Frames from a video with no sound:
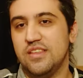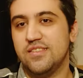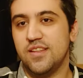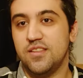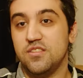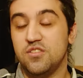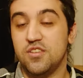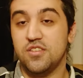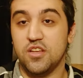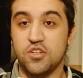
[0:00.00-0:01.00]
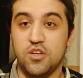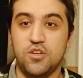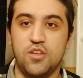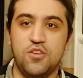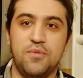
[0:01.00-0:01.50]
izlediğiniz için
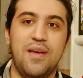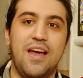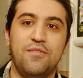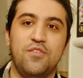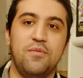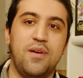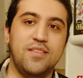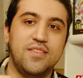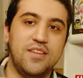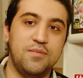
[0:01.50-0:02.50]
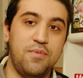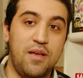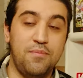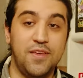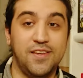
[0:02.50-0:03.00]
teşekkür ediyorum. Eğer videoyu beğendiyseniz
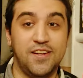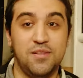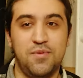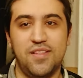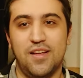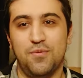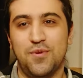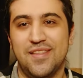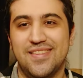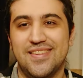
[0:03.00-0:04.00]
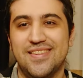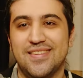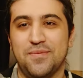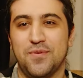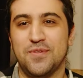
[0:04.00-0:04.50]
beğenmeyi, kanalıma da abone
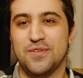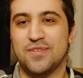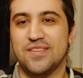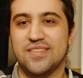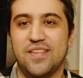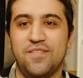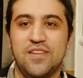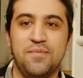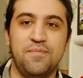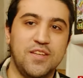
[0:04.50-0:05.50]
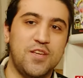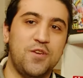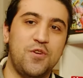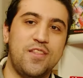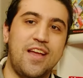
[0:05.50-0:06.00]
değilseniz abone olursanız sevinirim.
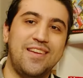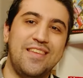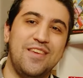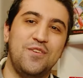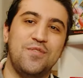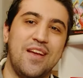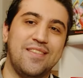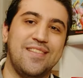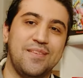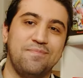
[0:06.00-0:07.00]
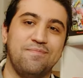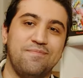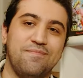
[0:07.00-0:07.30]
Teşekkür eder, iyi günler dilerim.